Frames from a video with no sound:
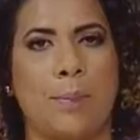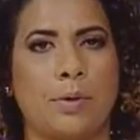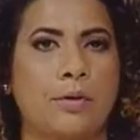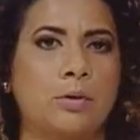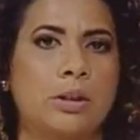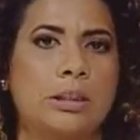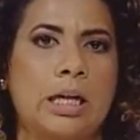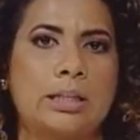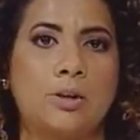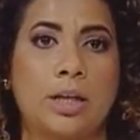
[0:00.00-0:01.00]
A Prefeitura de
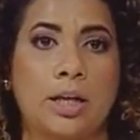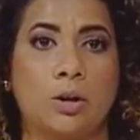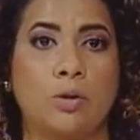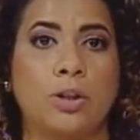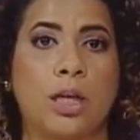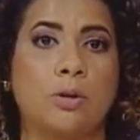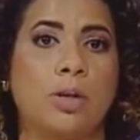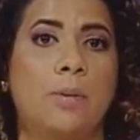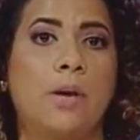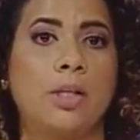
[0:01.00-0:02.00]
Natal decretou estado
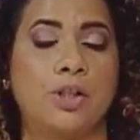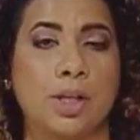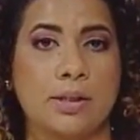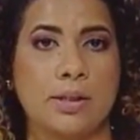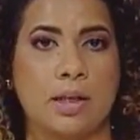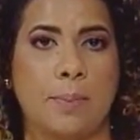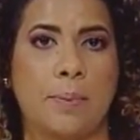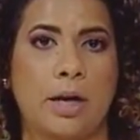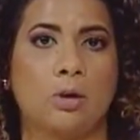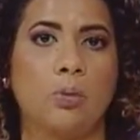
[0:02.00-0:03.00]
de emergência na
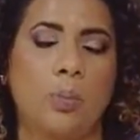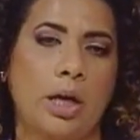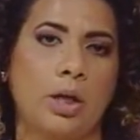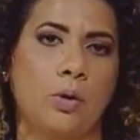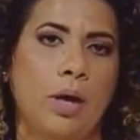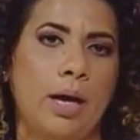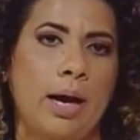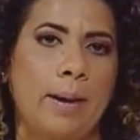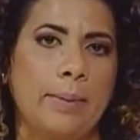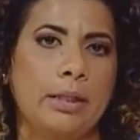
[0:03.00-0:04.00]
Praia do Meio.
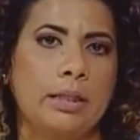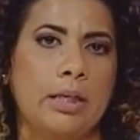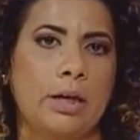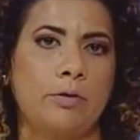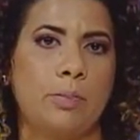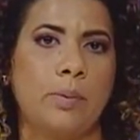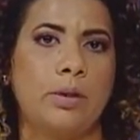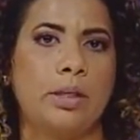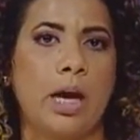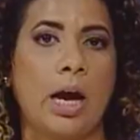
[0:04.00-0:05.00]
A medida deve
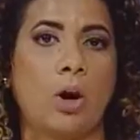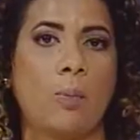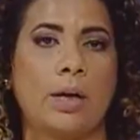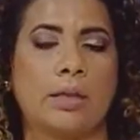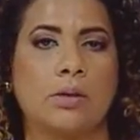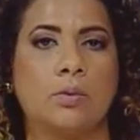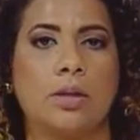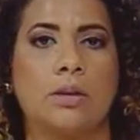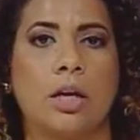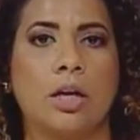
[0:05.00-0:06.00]
permitir a recuperação
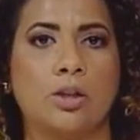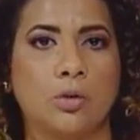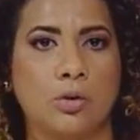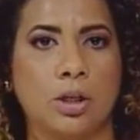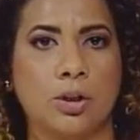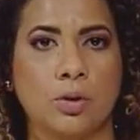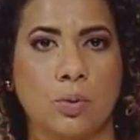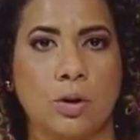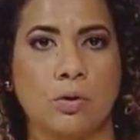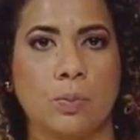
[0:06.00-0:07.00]
de trechos
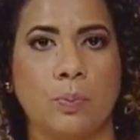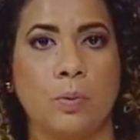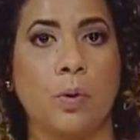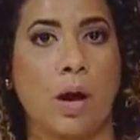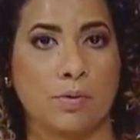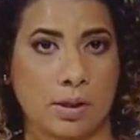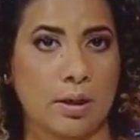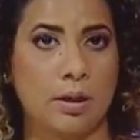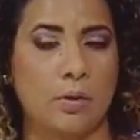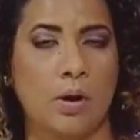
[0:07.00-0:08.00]
destruídos no
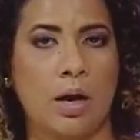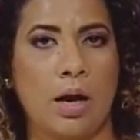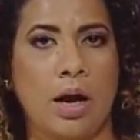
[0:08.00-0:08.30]
calçadão.